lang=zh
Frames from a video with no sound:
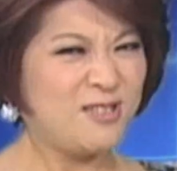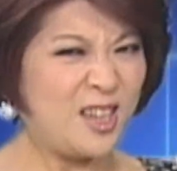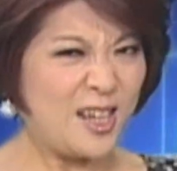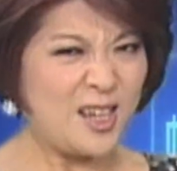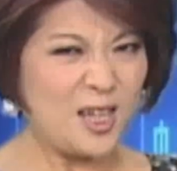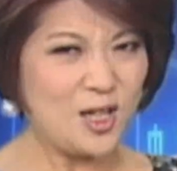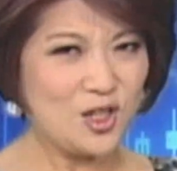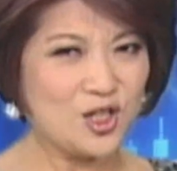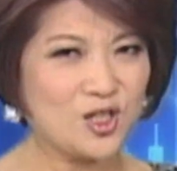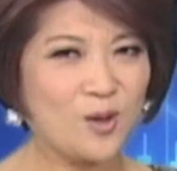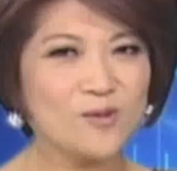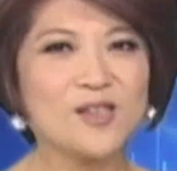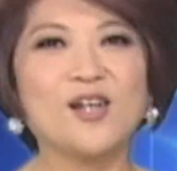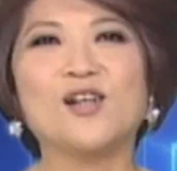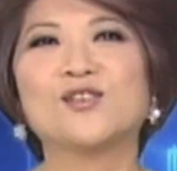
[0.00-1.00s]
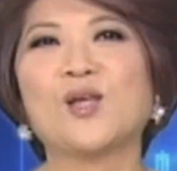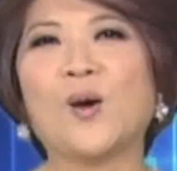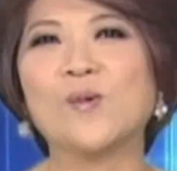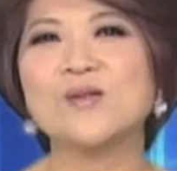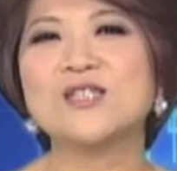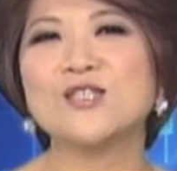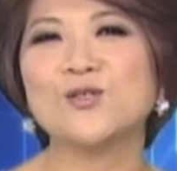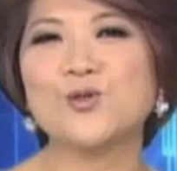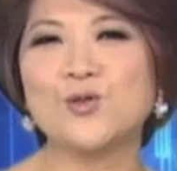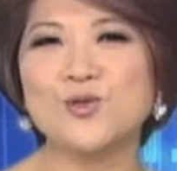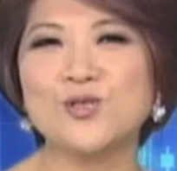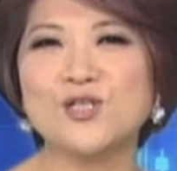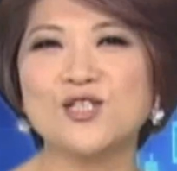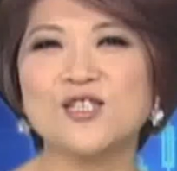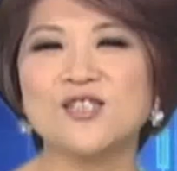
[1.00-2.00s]
第一手的投资
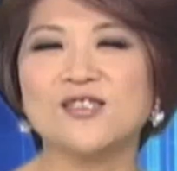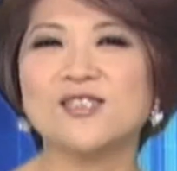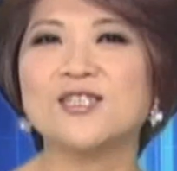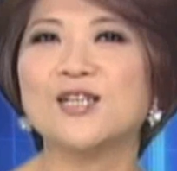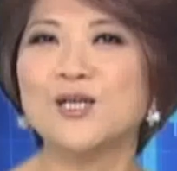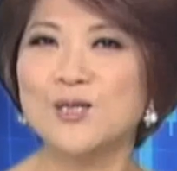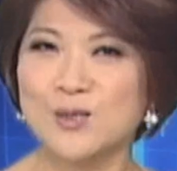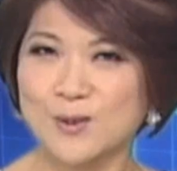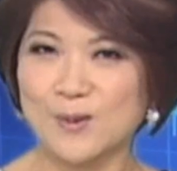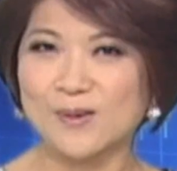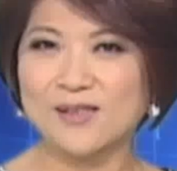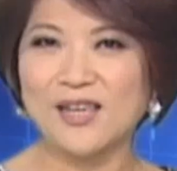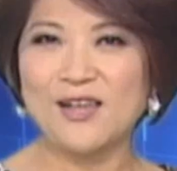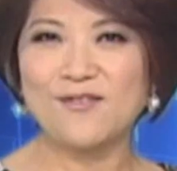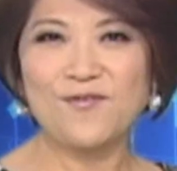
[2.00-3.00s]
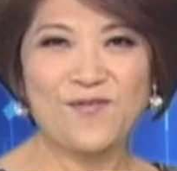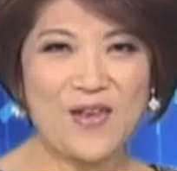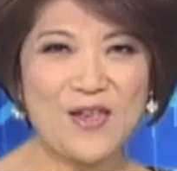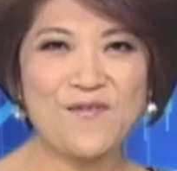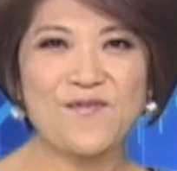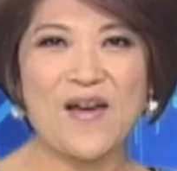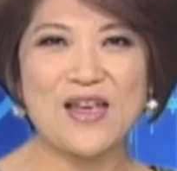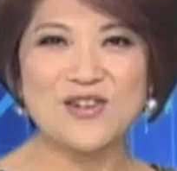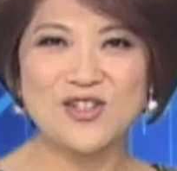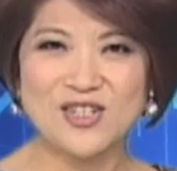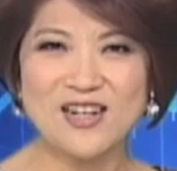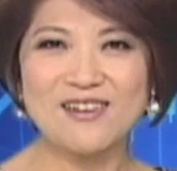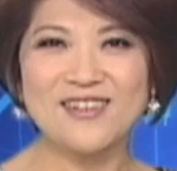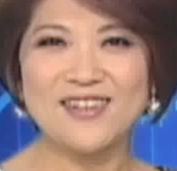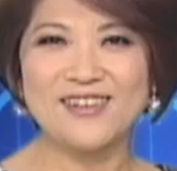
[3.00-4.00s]
趋势，请锁定非凡
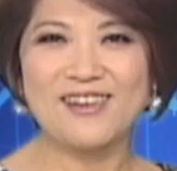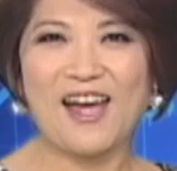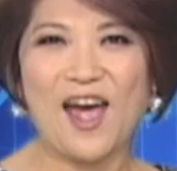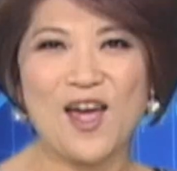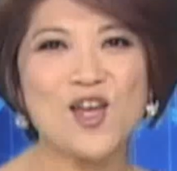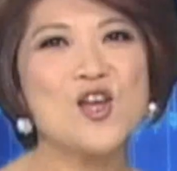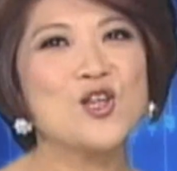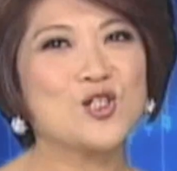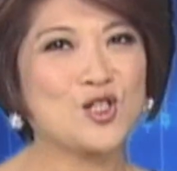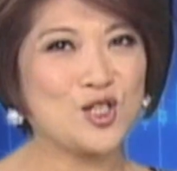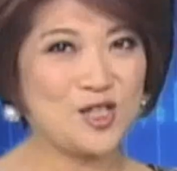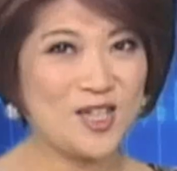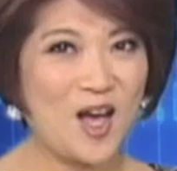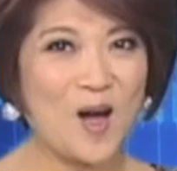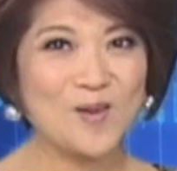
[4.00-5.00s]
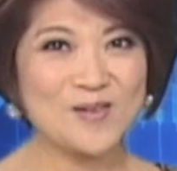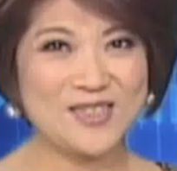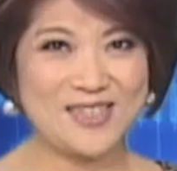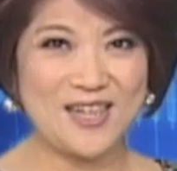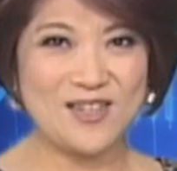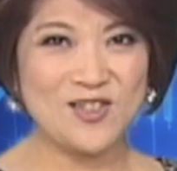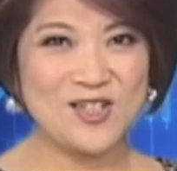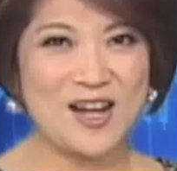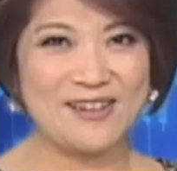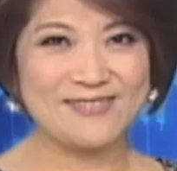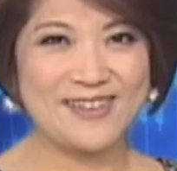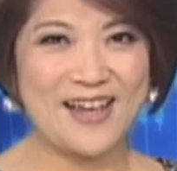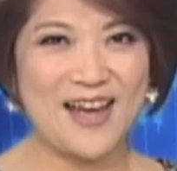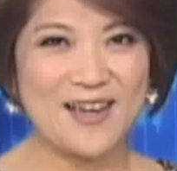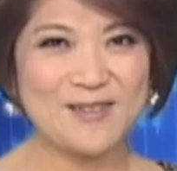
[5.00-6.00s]
商业台。只要钱长
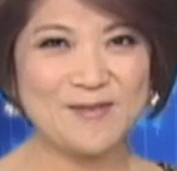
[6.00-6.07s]
大，